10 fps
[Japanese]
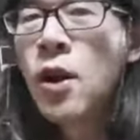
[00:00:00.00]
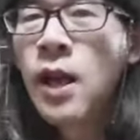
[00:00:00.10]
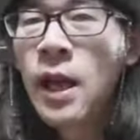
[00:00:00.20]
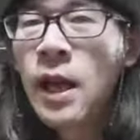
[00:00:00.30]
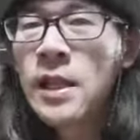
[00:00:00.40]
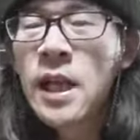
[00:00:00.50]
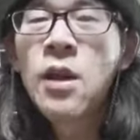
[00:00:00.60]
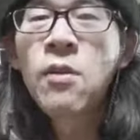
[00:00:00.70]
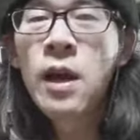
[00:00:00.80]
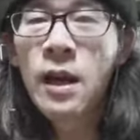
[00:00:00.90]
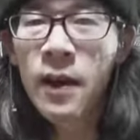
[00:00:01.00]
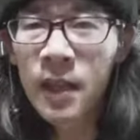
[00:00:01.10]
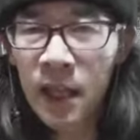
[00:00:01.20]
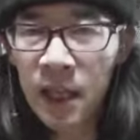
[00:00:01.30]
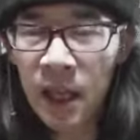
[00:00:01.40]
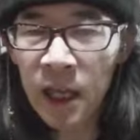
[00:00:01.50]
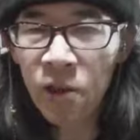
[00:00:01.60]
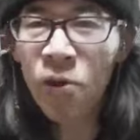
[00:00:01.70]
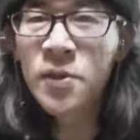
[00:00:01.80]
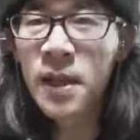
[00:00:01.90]
えー、性能が変わってきたり
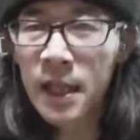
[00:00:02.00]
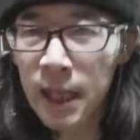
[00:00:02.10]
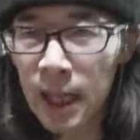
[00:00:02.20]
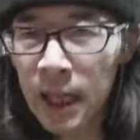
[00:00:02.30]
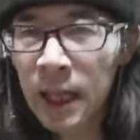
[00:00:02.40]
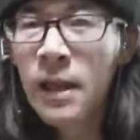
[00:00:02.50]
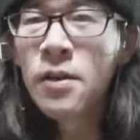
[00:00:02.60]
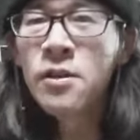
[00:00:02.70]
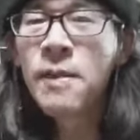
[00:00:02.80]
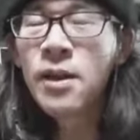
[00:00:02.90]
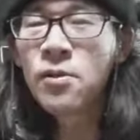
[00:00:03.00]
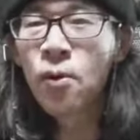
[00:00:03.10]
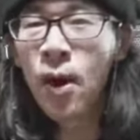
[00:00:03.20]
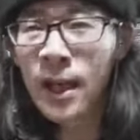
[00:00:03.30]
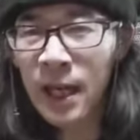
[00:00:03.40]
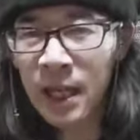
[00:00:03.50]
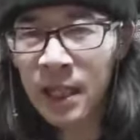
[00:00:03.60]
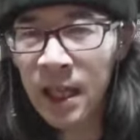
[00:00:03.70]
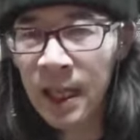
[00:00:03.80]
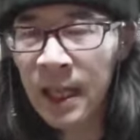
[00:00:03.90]
ノイズが出たりうまく動かなかっ
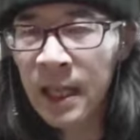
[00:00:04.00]
たり